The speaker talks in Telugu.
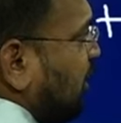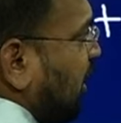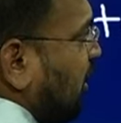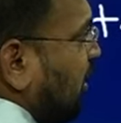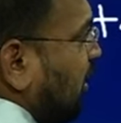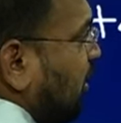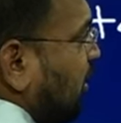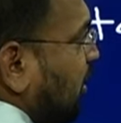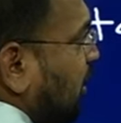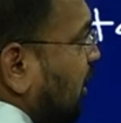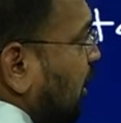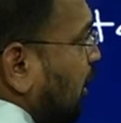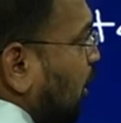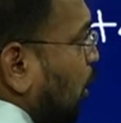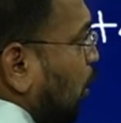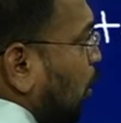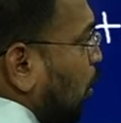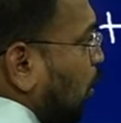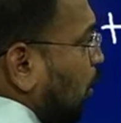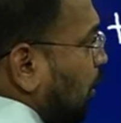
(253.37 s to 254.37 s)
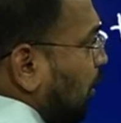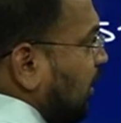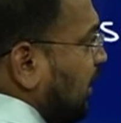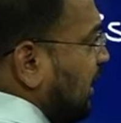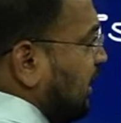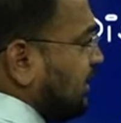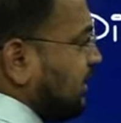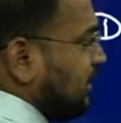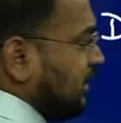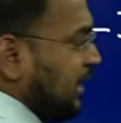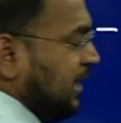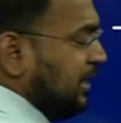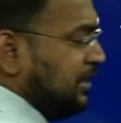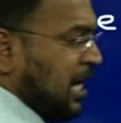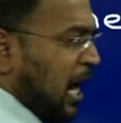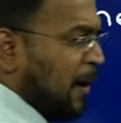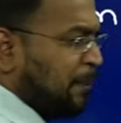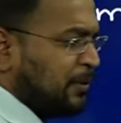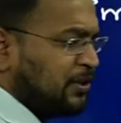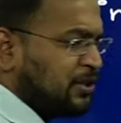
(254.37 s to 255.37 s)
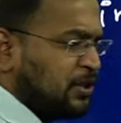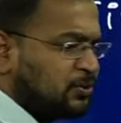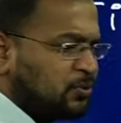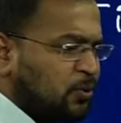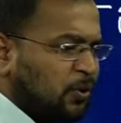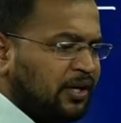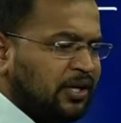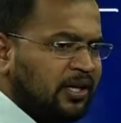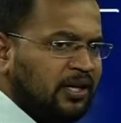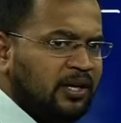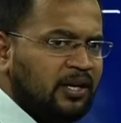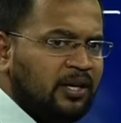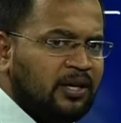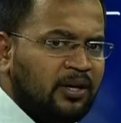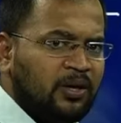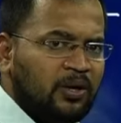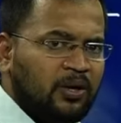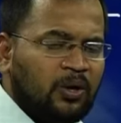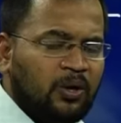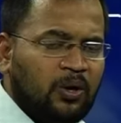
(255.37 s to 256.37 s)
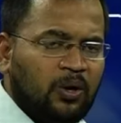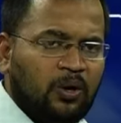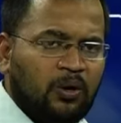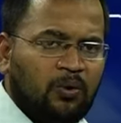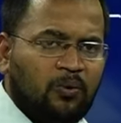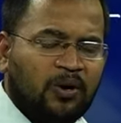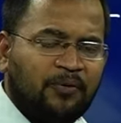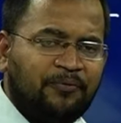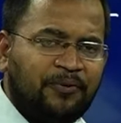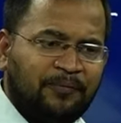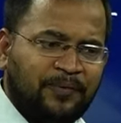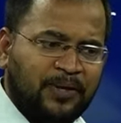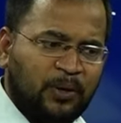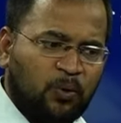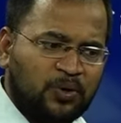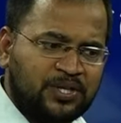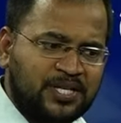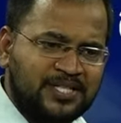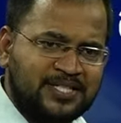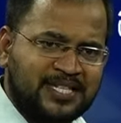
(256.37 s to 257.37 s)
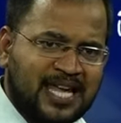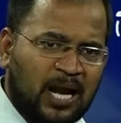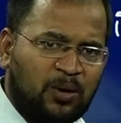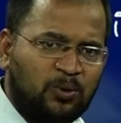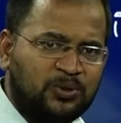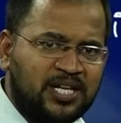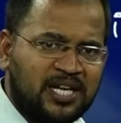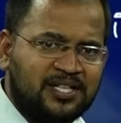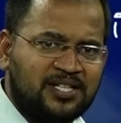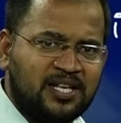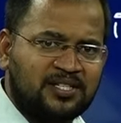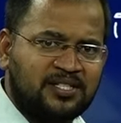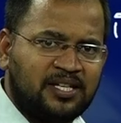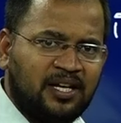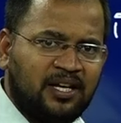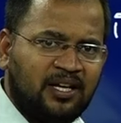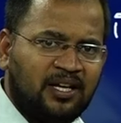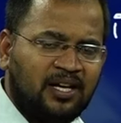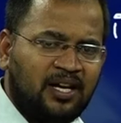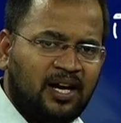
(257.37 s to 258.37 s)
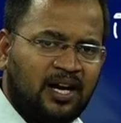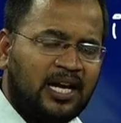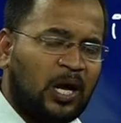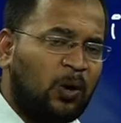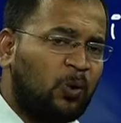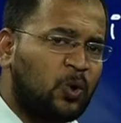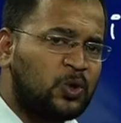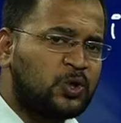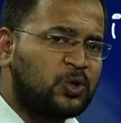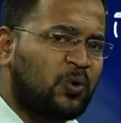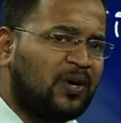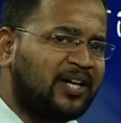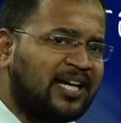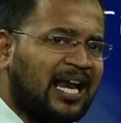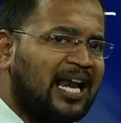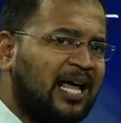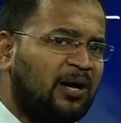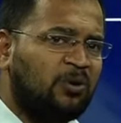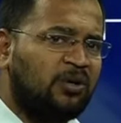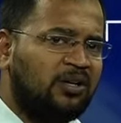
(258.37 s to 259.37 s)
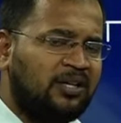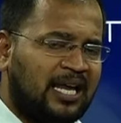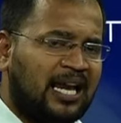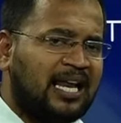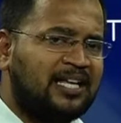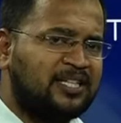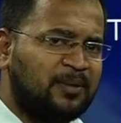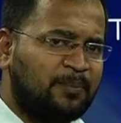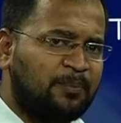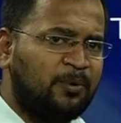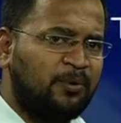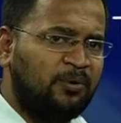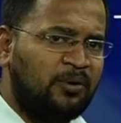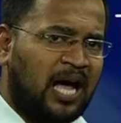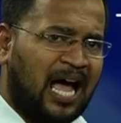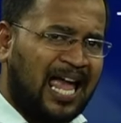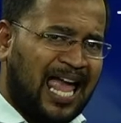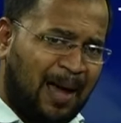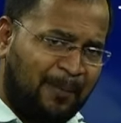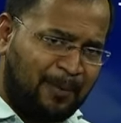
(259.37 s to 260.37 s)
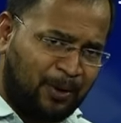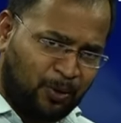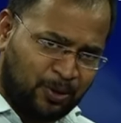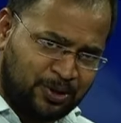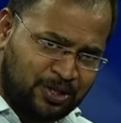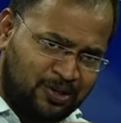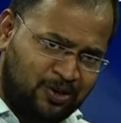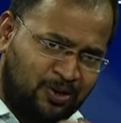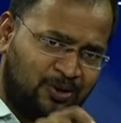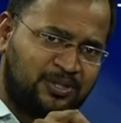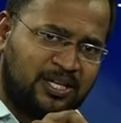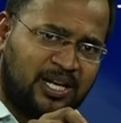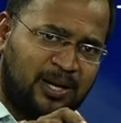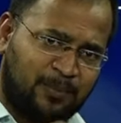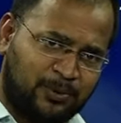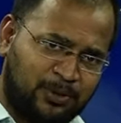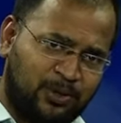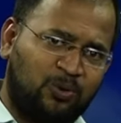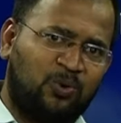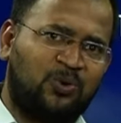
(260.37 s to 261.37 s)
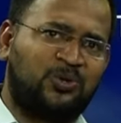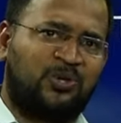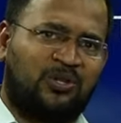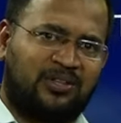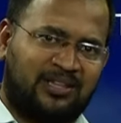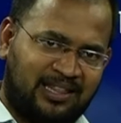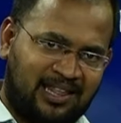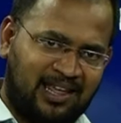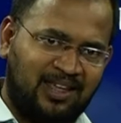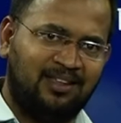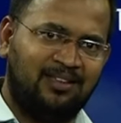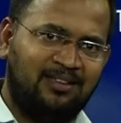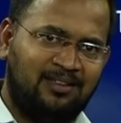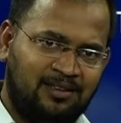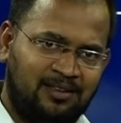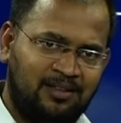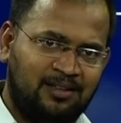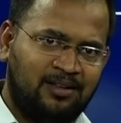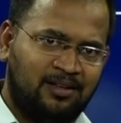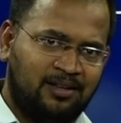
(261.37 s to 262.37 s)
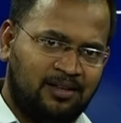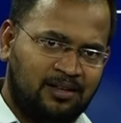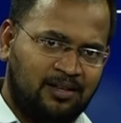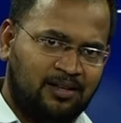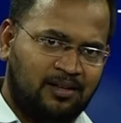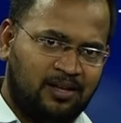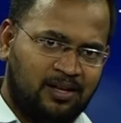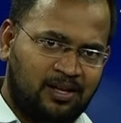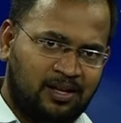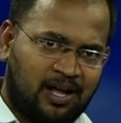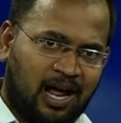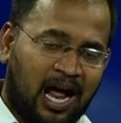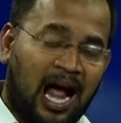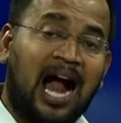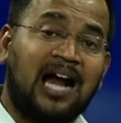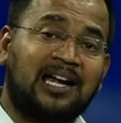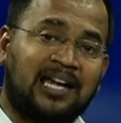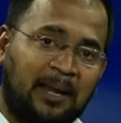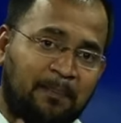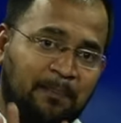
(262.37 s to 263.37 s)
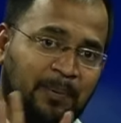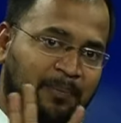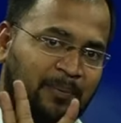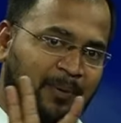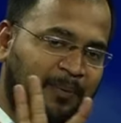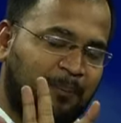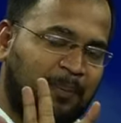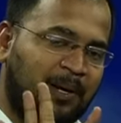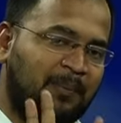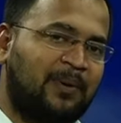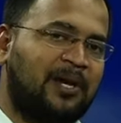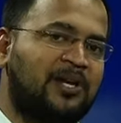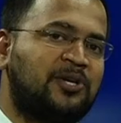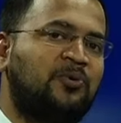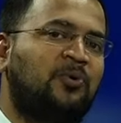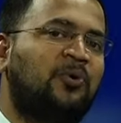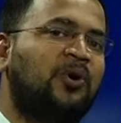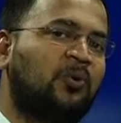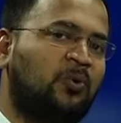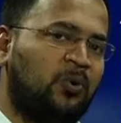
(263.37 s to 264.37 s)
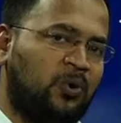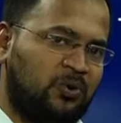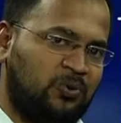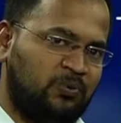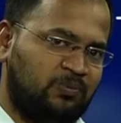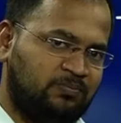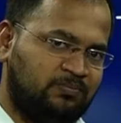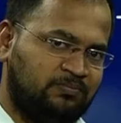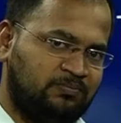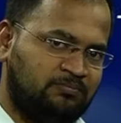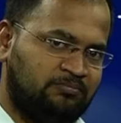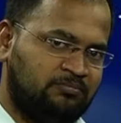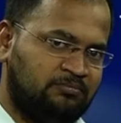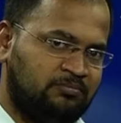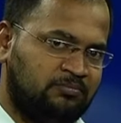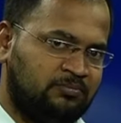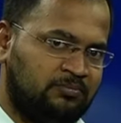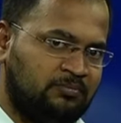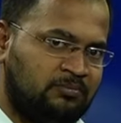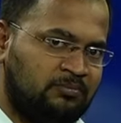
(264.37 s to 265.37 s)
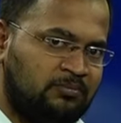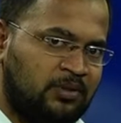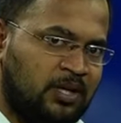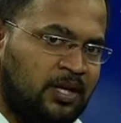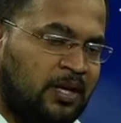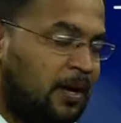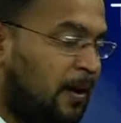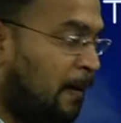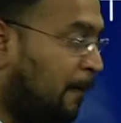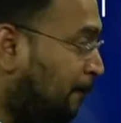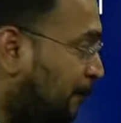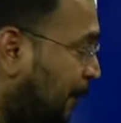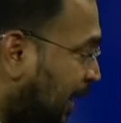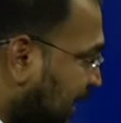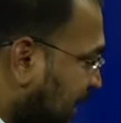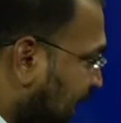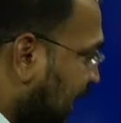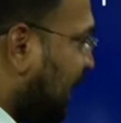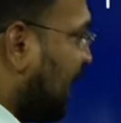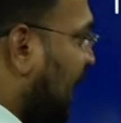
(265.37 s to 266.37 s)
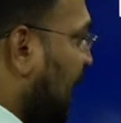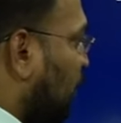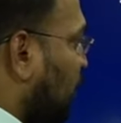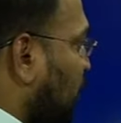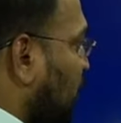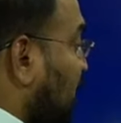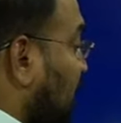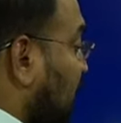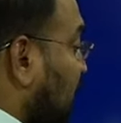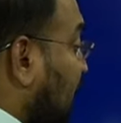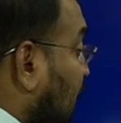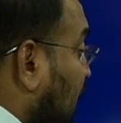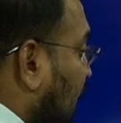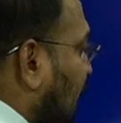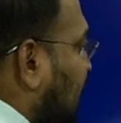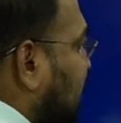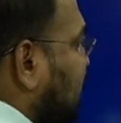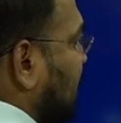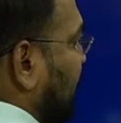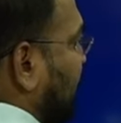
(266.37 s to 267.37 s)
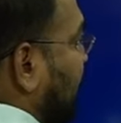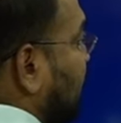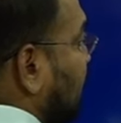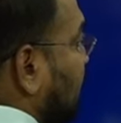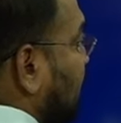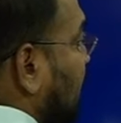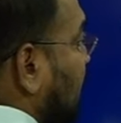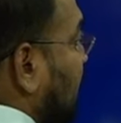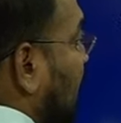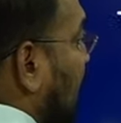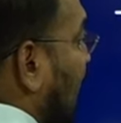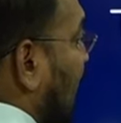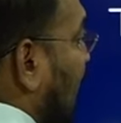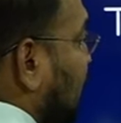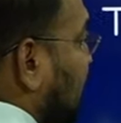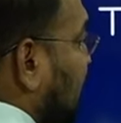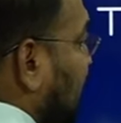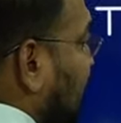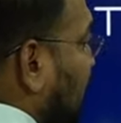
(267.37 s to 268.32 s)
ఉంటాయి ఈ ఈ చాప్టర్ తీసుకొని ఒక ఫిఫ్టీ క్వశ్చన్ సాల్వ్ చేసేసి నాకు వచ్చు అంటే ఎలా ఎలా చెప్పు ఆ యాభై క్వశ్చన్లోంచి రేపొద్దున క్వశ్చన్ వస్తుందా ఆ టైప్ ప్రిపరేషన్ ఉండకూడదు మన దగ్గర ఎలా ఉంటుంది అంటే కాన్సెప్ట్స్ అసలు